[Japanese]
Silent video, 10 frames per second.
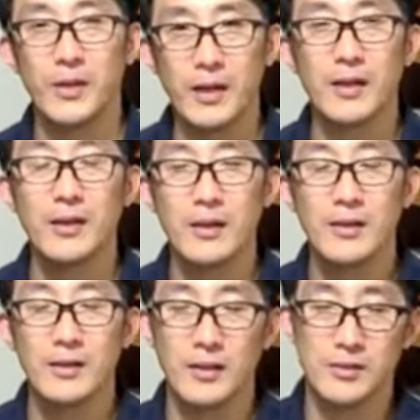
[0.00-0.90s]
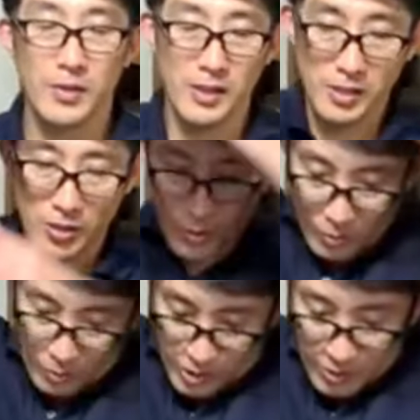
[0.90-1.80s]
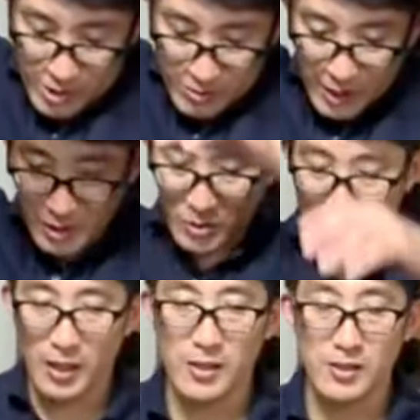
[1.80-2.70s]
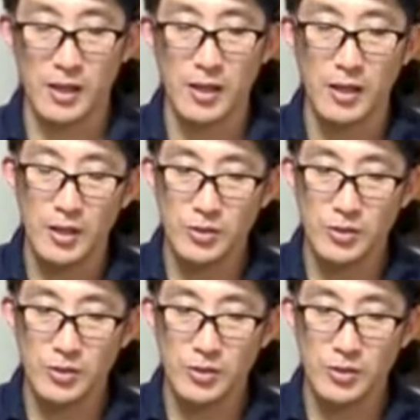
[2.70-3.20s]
ね、でストレッチのこうじわじわっとした感じが